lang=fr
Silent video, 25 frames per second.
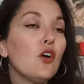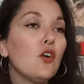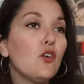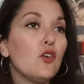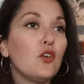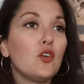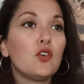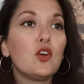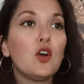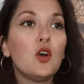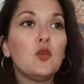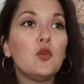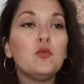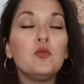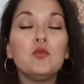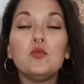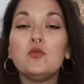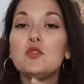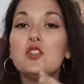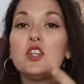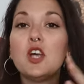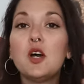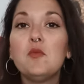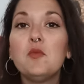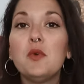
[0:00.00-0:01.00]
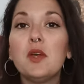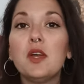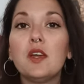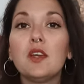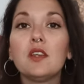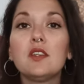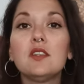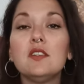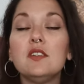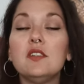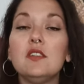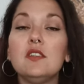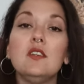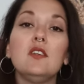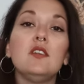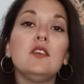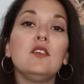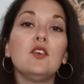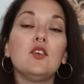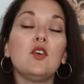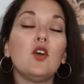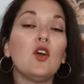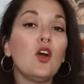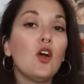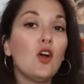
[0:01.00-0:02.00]
euh, comme jamais, qui
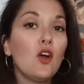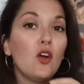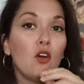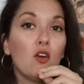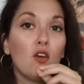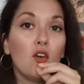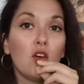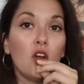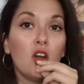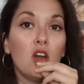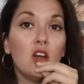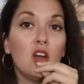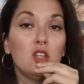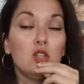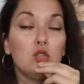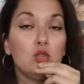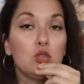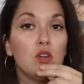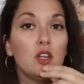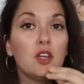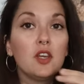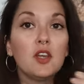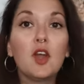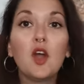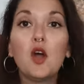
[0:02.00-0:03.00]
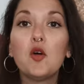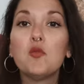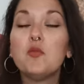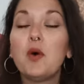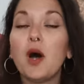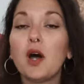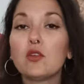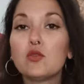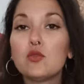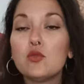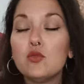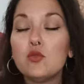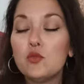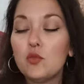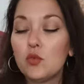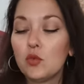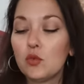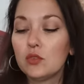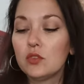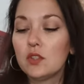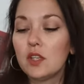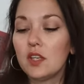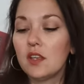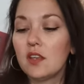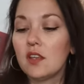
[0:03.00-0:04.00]
est euh, adulée par tout le
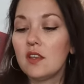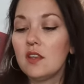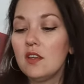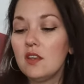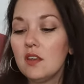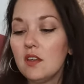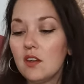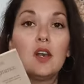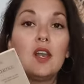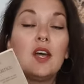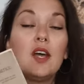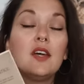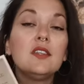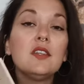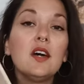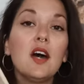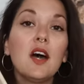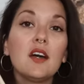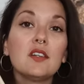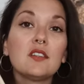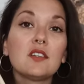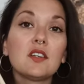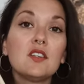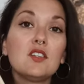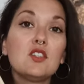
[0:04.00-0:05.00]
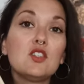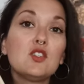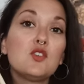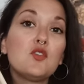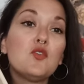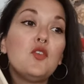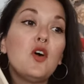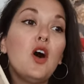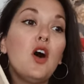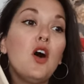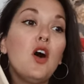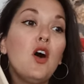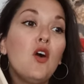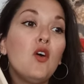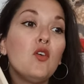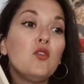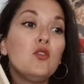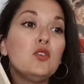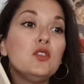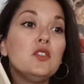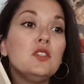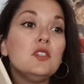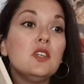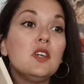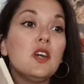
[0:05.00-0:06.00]
monde. Et la narratrice va en
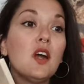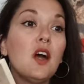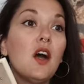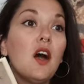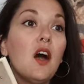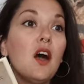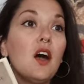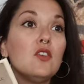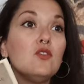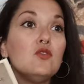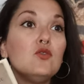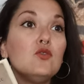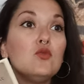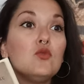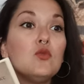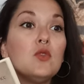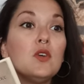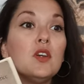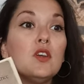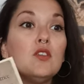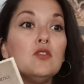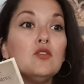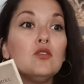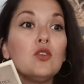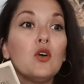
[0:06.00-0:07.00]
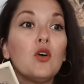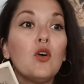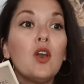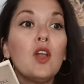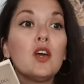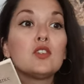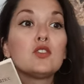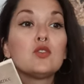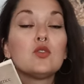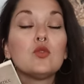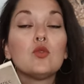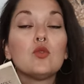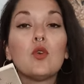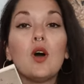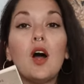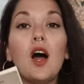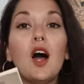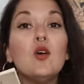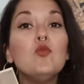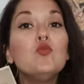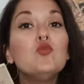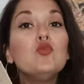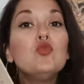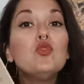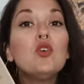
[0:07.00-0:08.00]
venir à nouer une relation
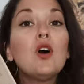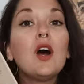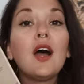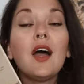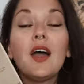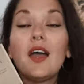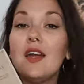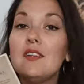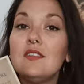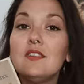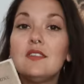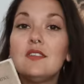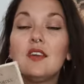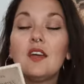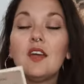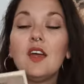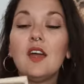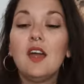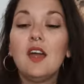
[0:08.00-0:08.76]
amour-haine